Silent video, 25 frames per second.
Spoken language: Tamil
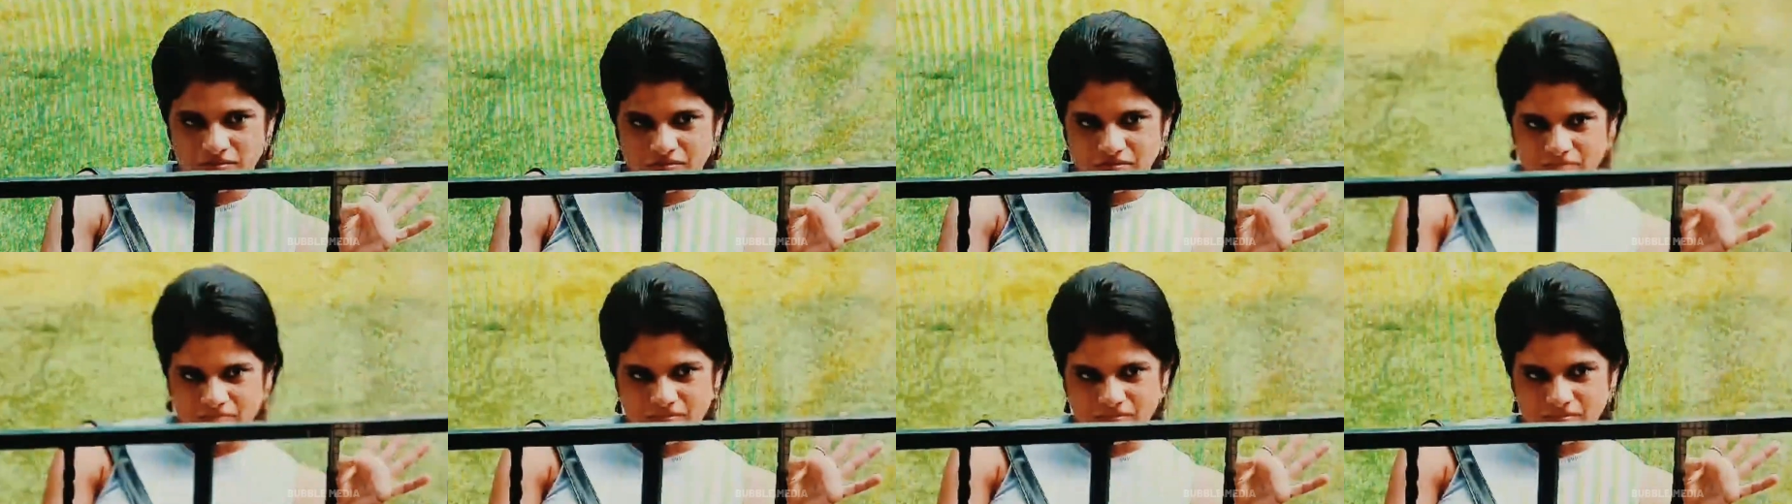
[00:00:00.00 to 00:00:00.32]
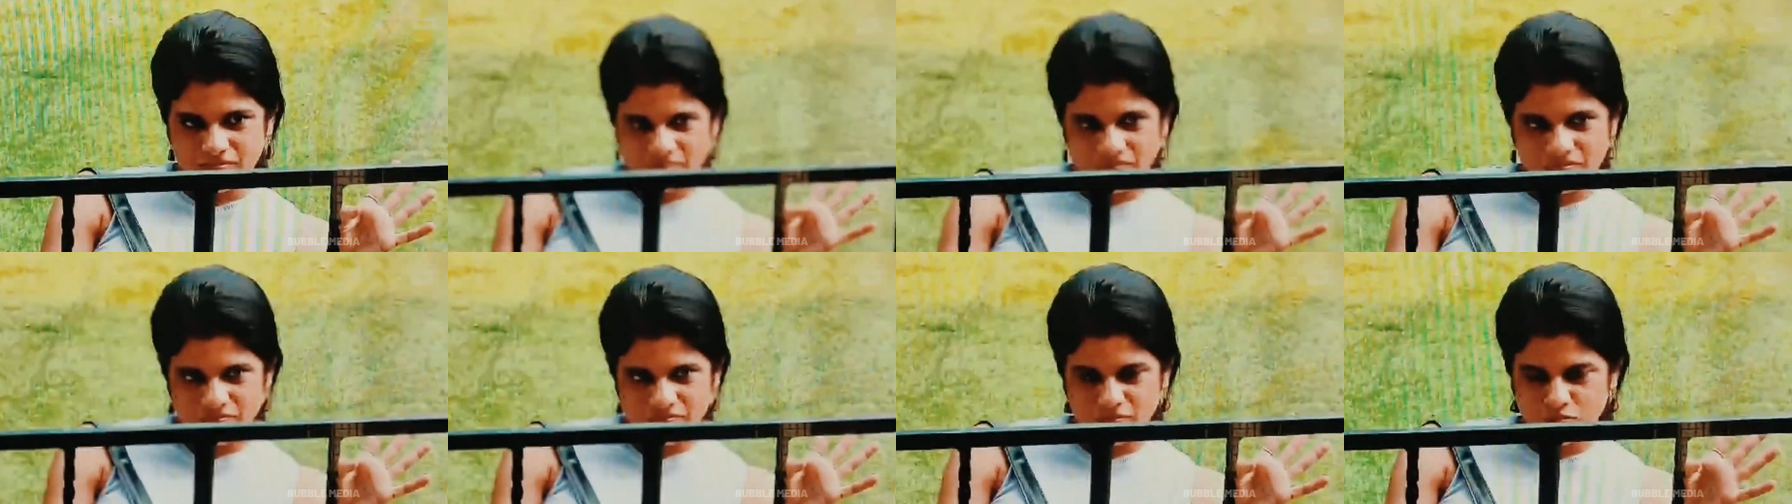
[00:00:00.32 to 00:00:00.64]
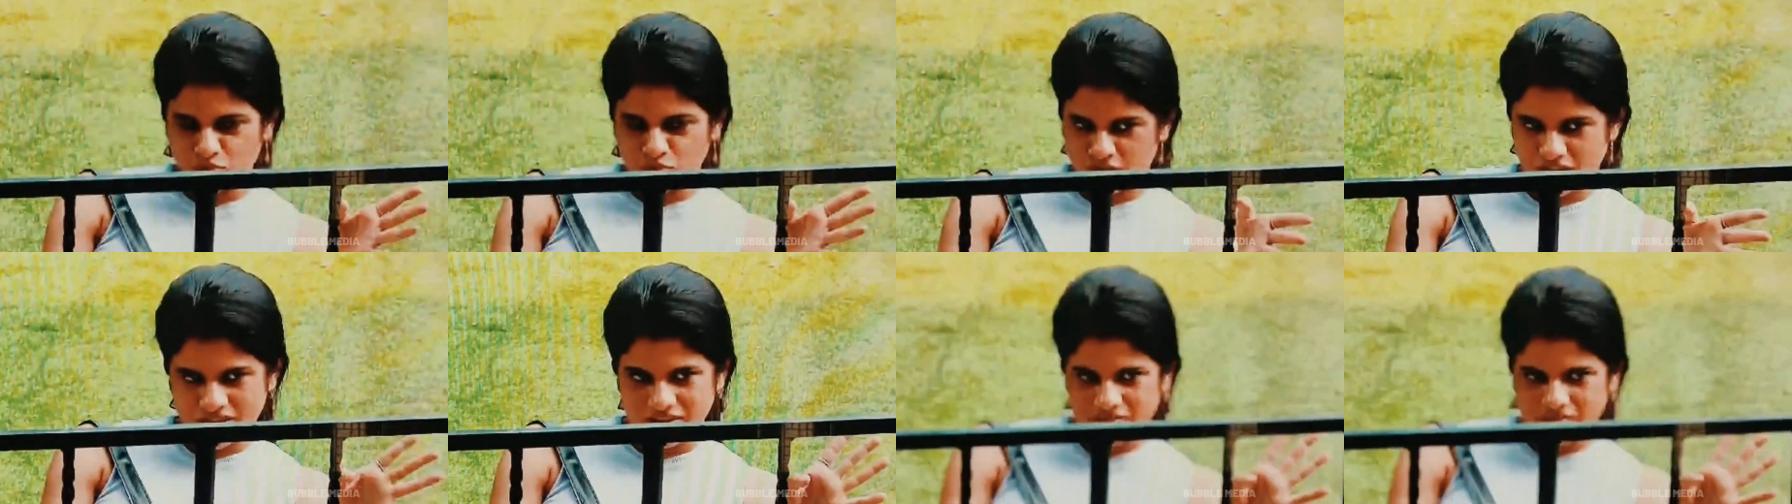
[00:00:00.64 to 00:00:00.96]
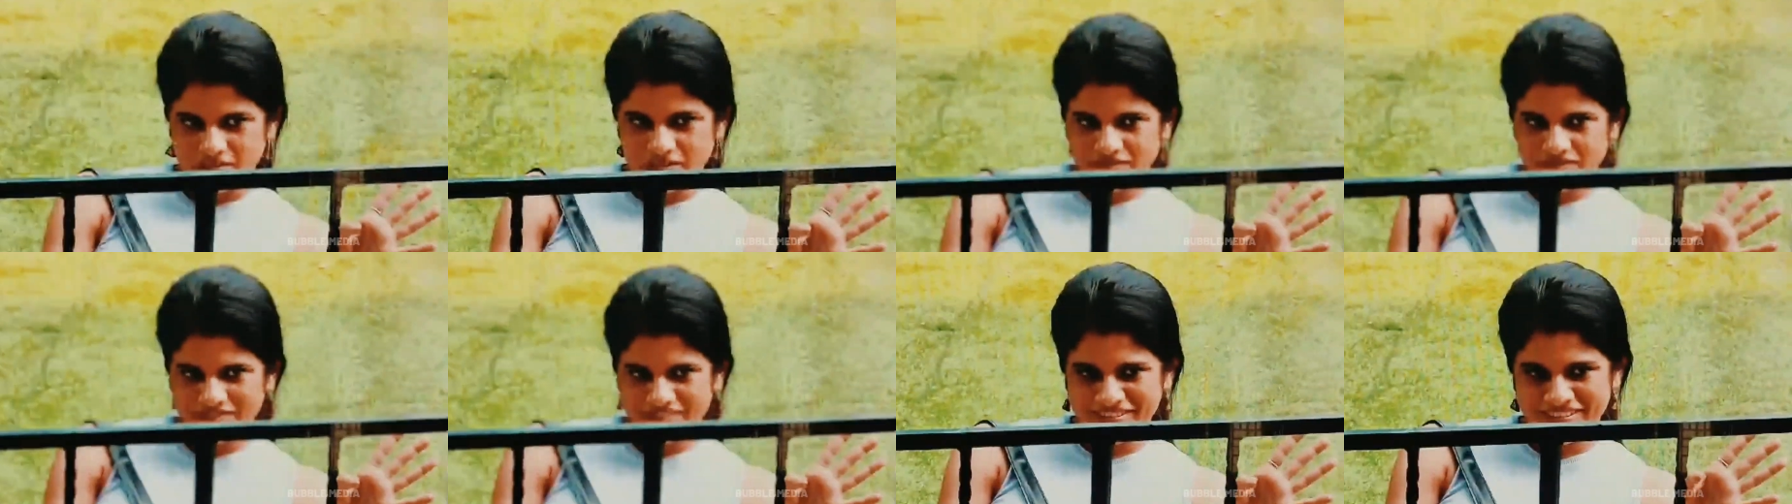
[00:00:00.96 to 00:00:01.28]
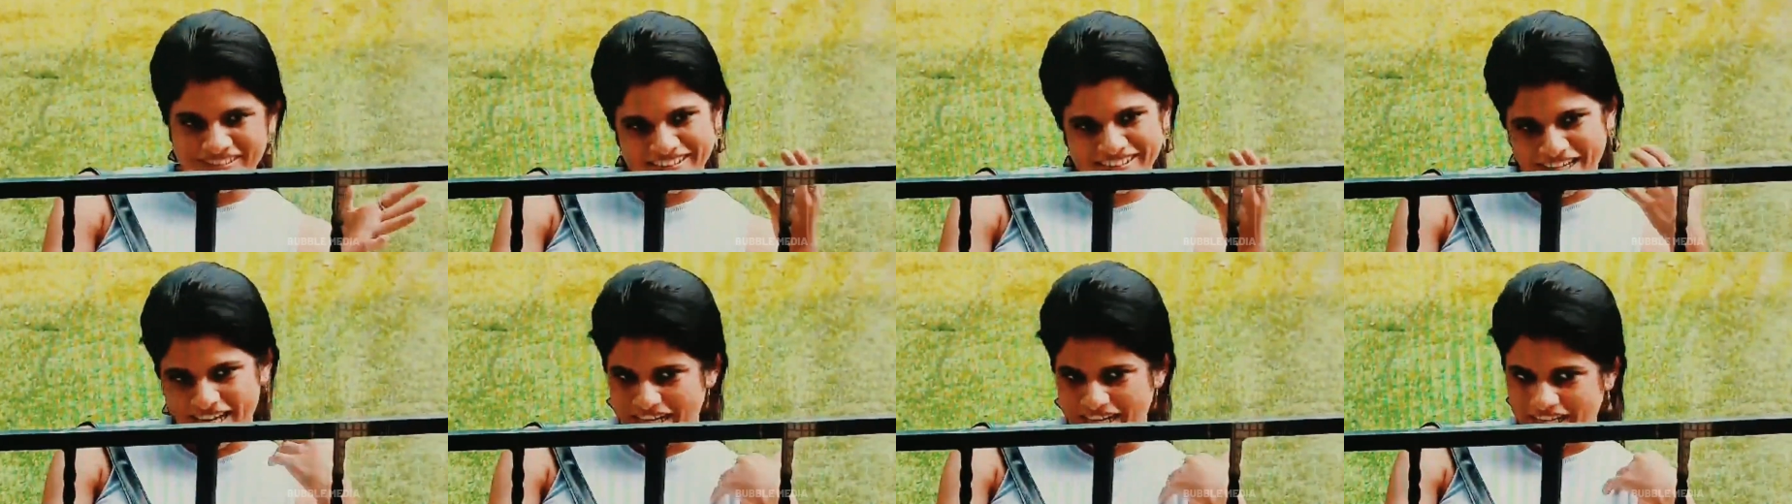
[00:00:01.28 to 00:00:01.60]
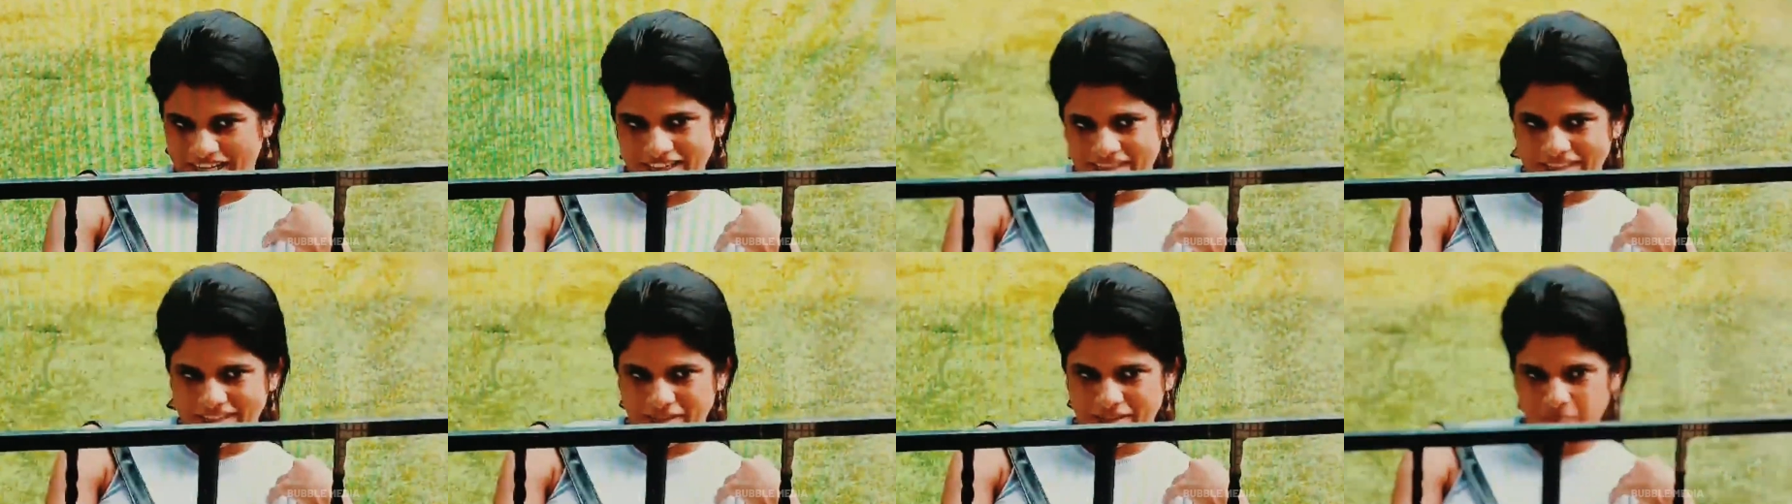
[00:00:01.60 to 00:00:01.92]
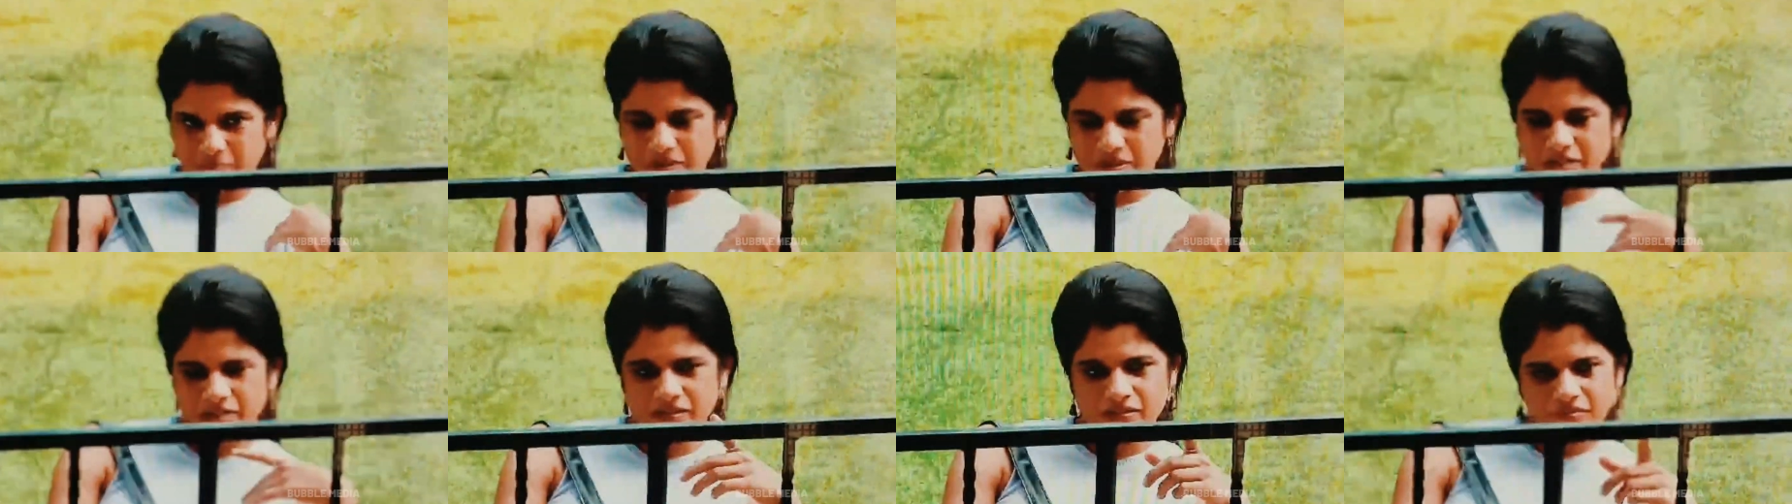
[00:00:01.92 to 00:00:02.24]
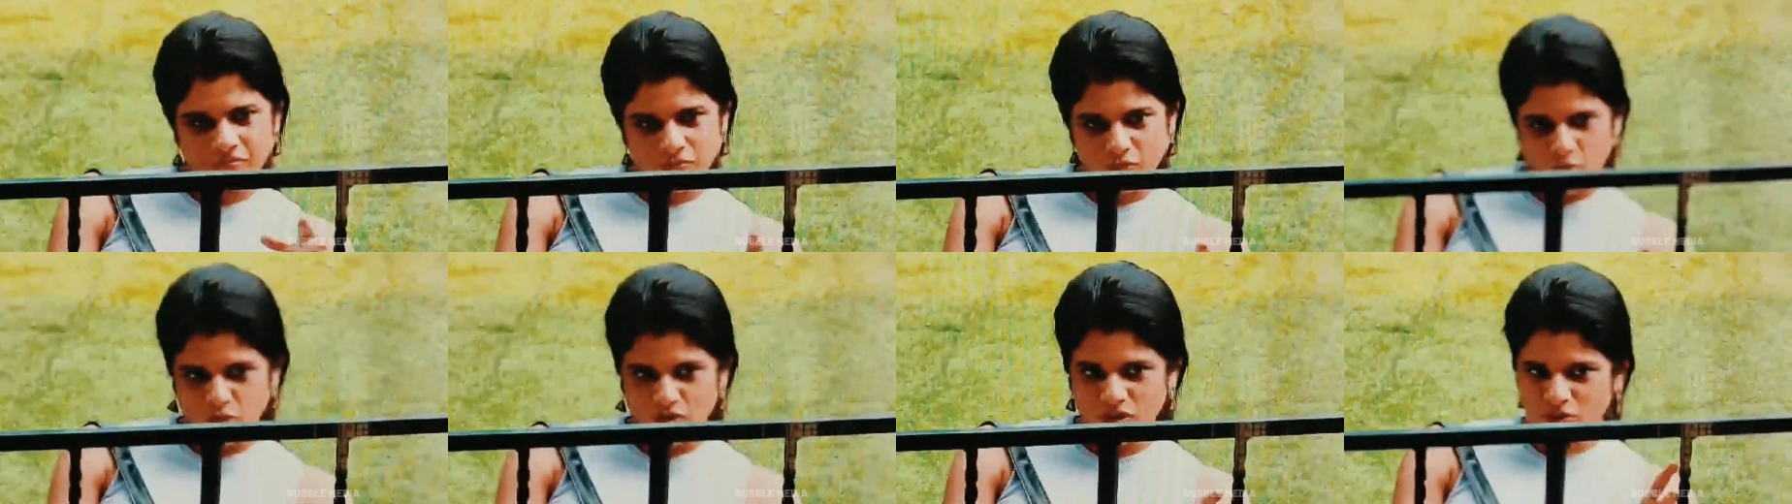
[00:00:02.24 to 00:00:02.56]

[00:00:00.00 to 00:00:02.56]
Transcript: தூக்கி தூக்கி நான் உங்களை